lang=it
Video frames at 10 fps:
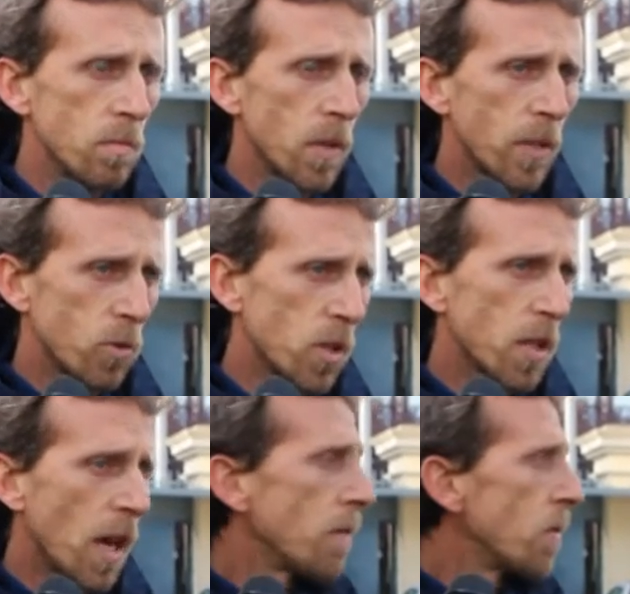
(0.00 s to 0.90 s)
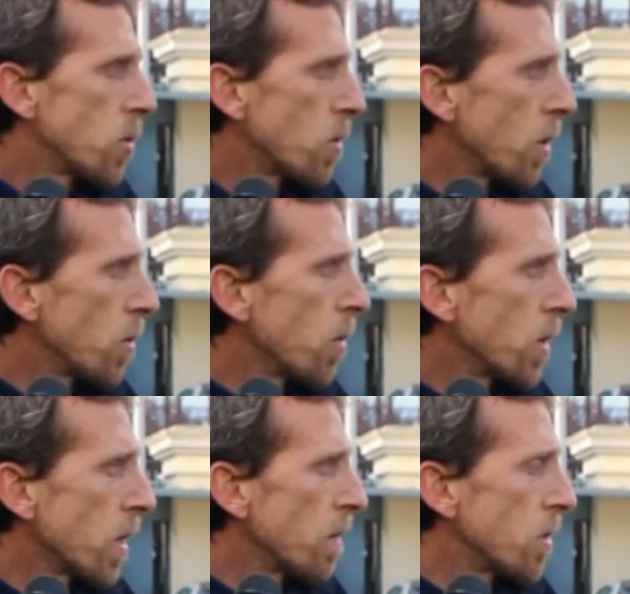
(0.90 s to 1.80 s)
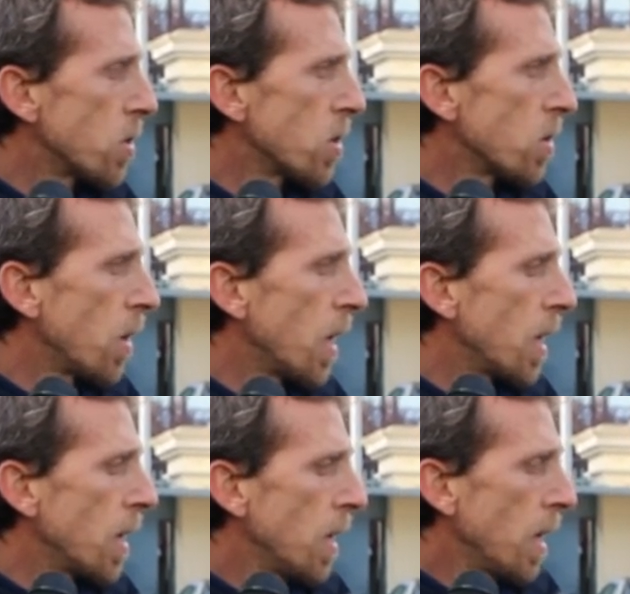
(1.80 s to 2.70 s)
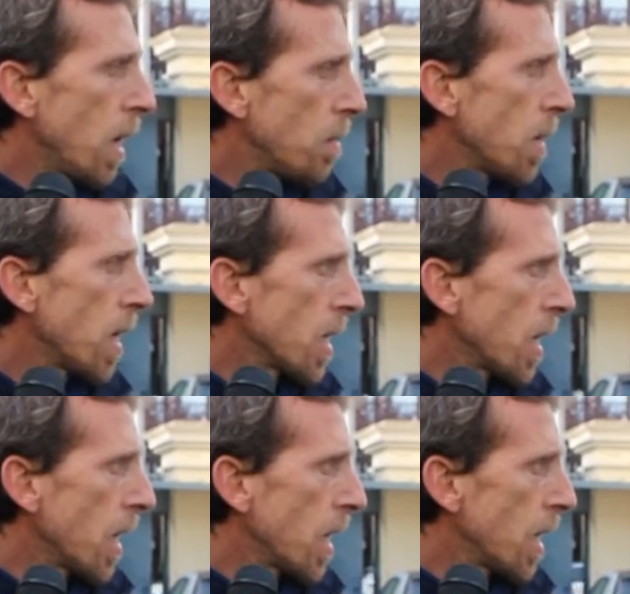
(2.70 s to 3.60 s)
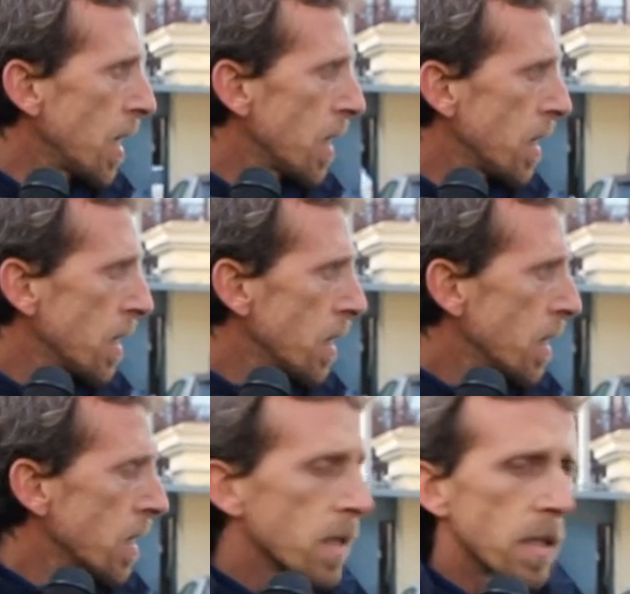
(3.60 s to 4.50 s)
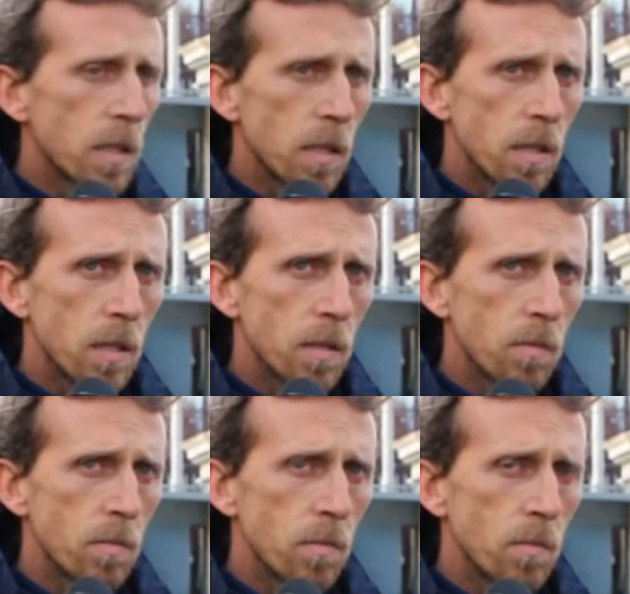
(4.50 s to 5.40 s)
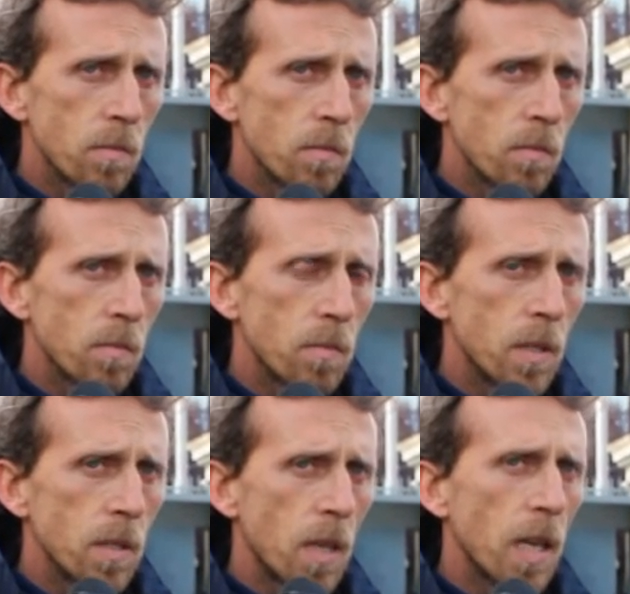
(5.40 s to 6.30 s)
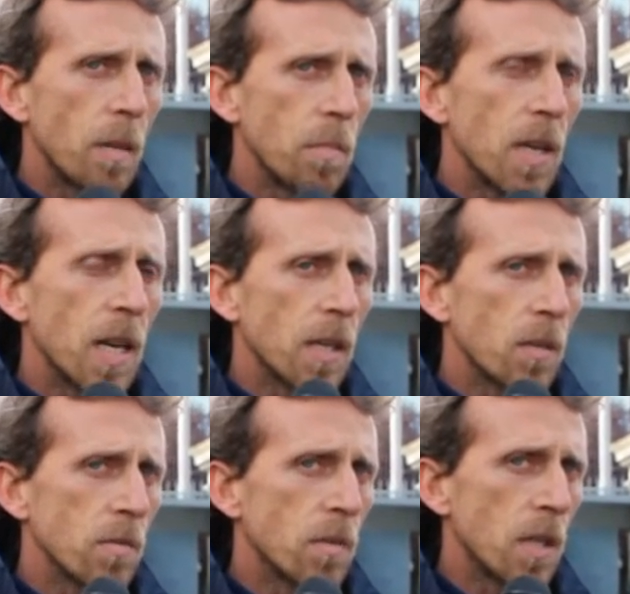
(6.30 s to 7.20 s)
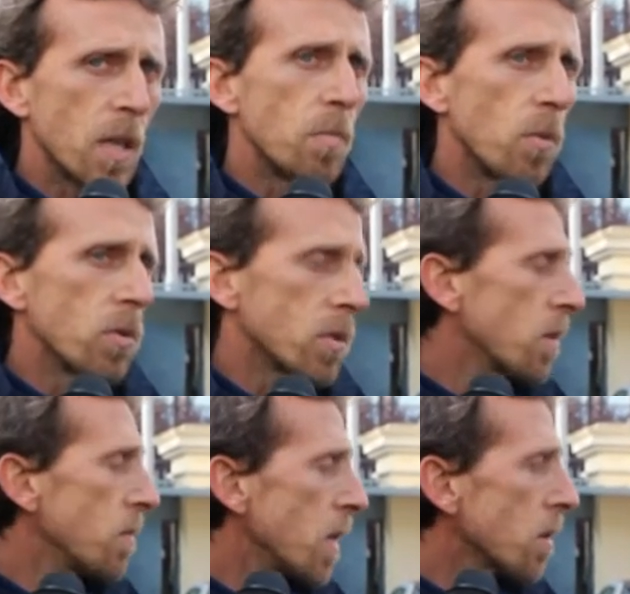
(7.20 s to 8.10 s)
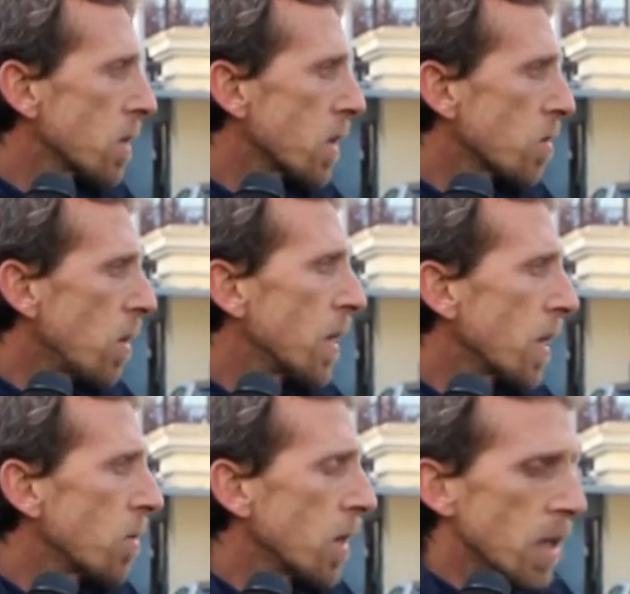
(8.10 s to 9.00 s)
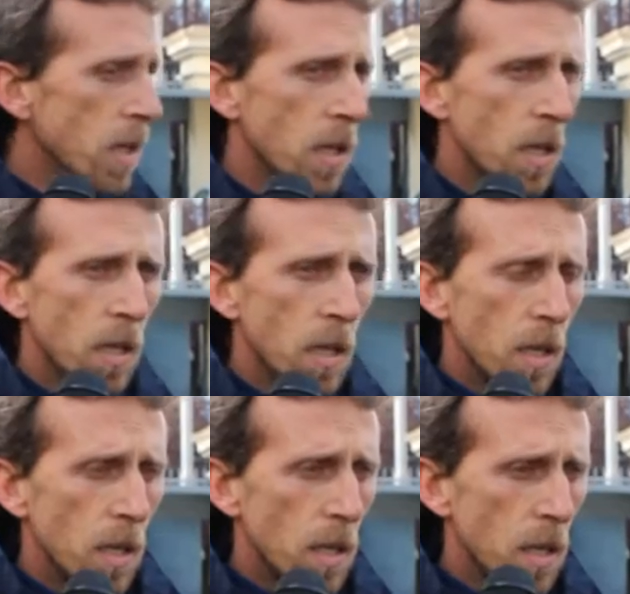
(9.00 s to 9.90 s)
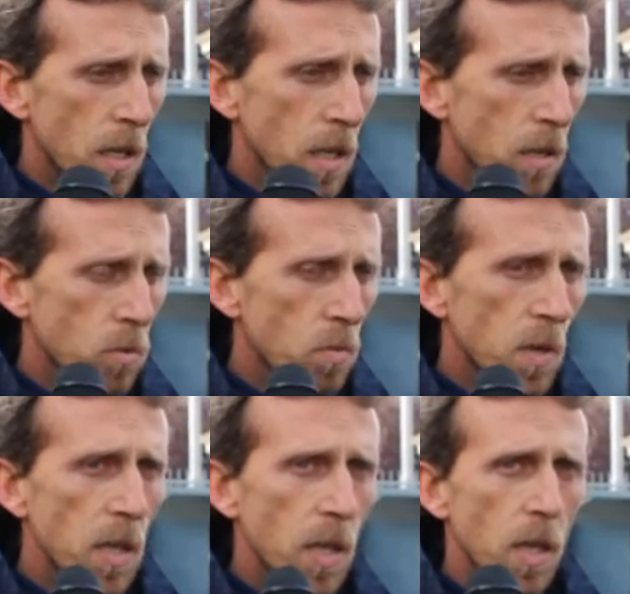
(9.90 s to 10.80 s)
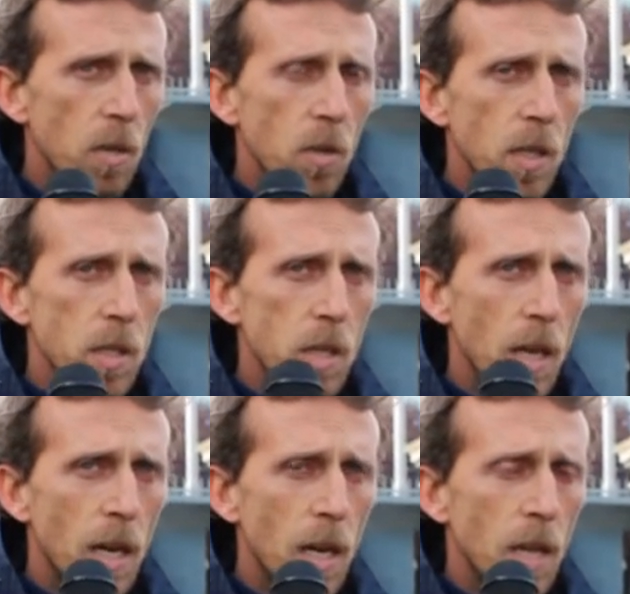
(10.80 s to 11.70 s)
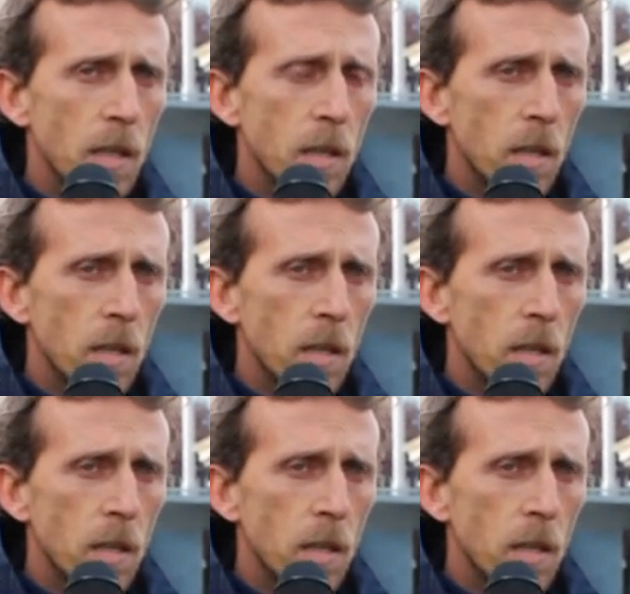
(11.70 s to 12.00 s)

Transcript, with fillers: la società è vicino a noi ed è vicino a, a me nel, eh, nel capire chi può servire a questa squadra, quindi eh, Zubin credo che sia